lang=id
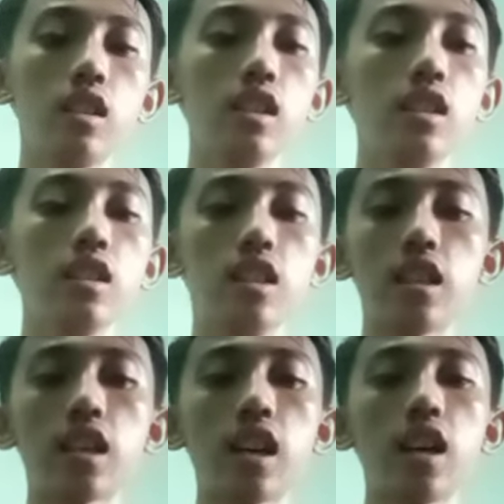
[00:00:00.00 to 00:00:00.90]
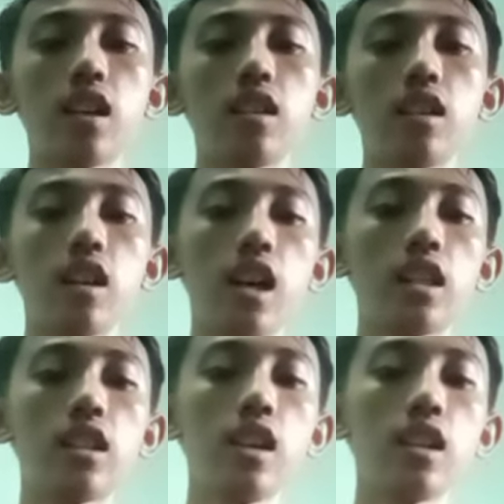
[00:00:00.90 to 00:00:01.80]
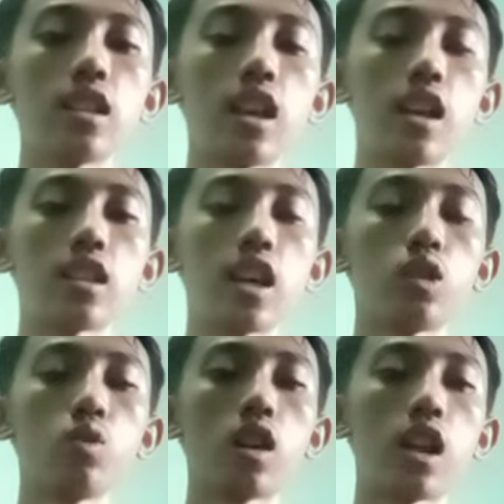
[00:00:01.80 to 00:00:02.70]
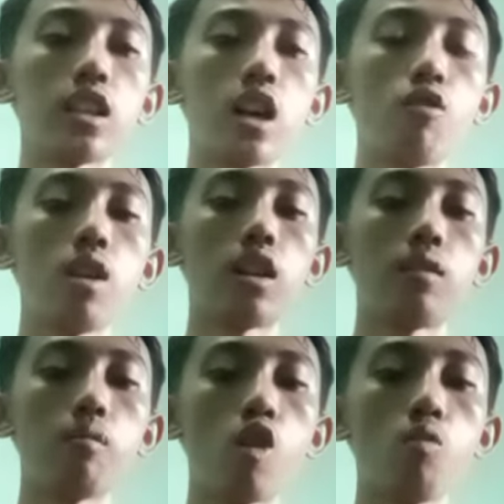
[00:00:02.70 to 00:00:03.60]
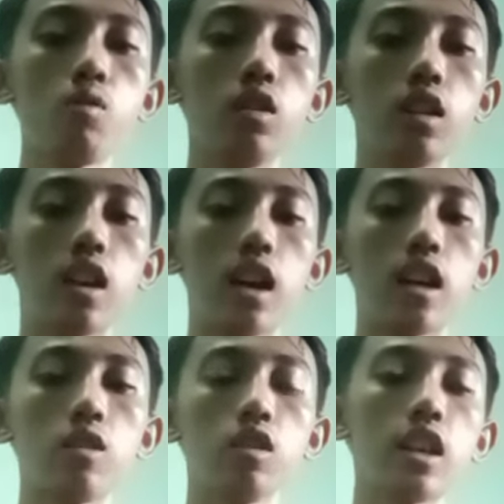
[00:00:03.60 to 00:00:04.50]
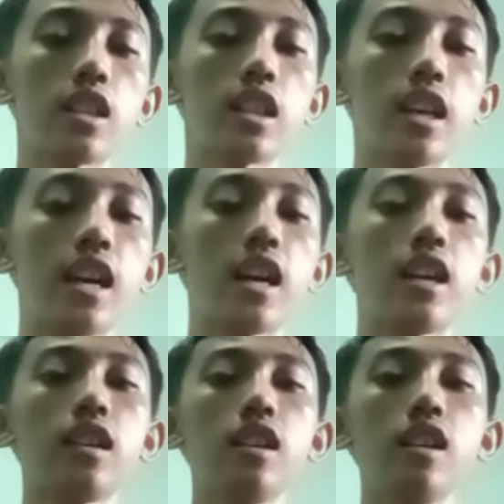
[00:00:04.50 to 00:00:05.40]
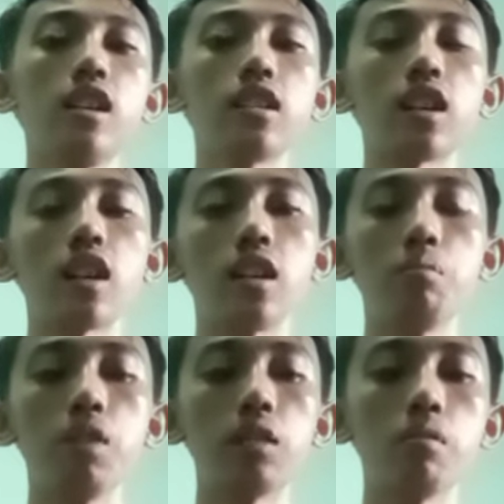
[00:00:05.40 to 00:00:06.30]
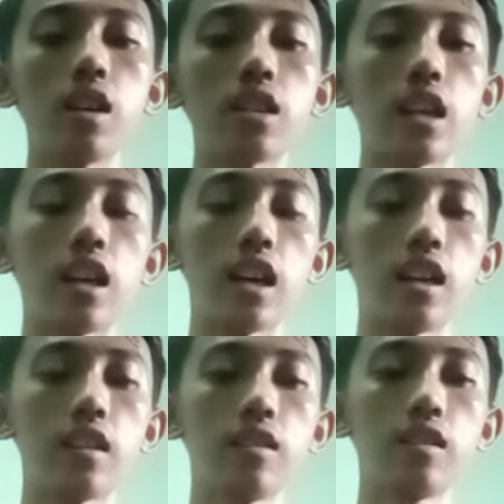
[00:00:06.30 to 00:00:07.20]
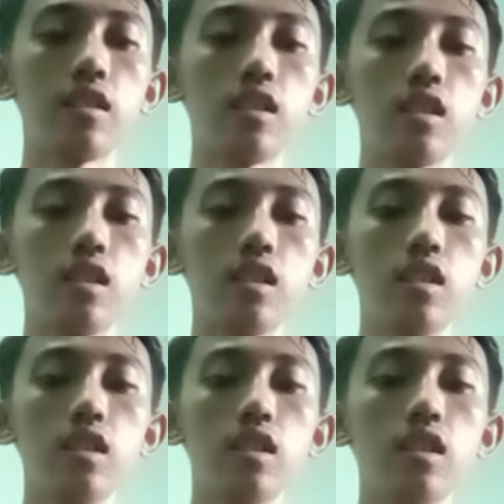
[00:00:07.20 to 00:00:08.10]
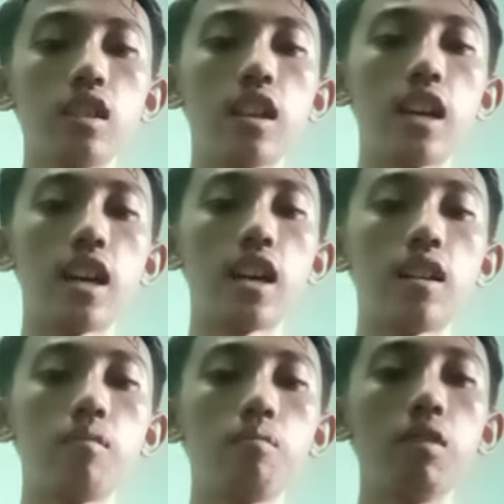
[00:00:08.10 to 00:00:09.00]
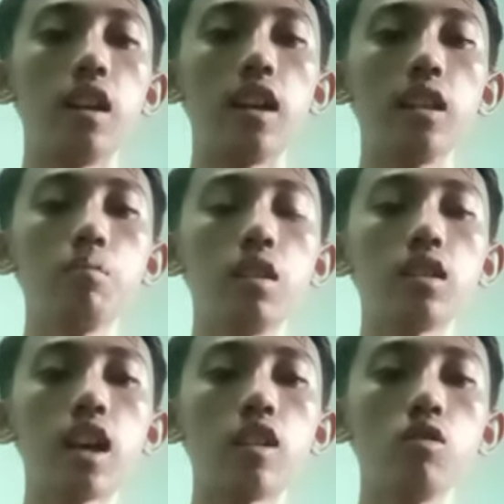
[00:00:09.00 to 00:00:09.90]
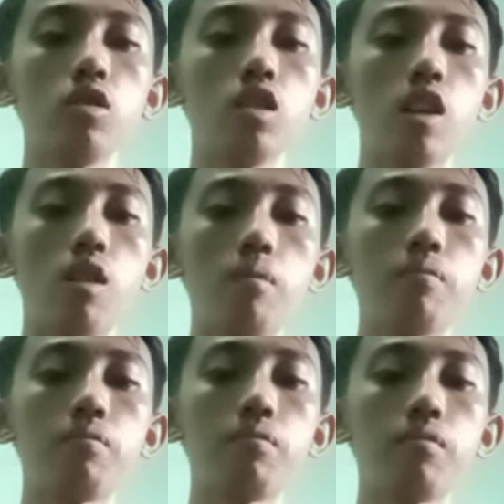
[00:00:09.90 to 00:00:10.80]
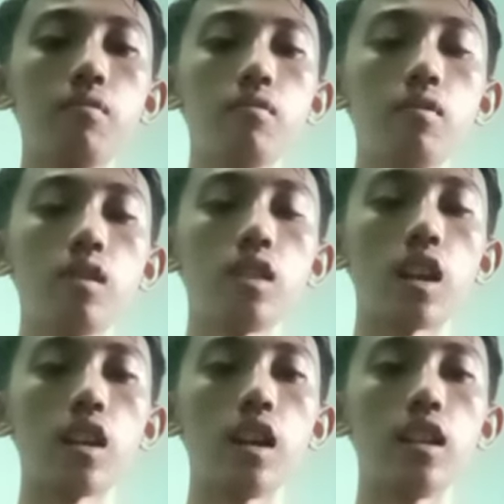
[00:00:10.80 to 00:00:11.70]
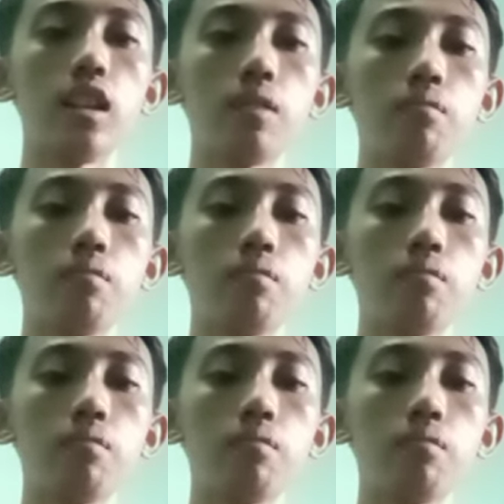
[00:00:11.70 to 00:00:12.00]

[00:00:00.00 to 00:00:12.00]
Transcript: jika ada salah satu karyawan maupun anggota saya terlibat masalah saya berani bertanggung jawab terhadap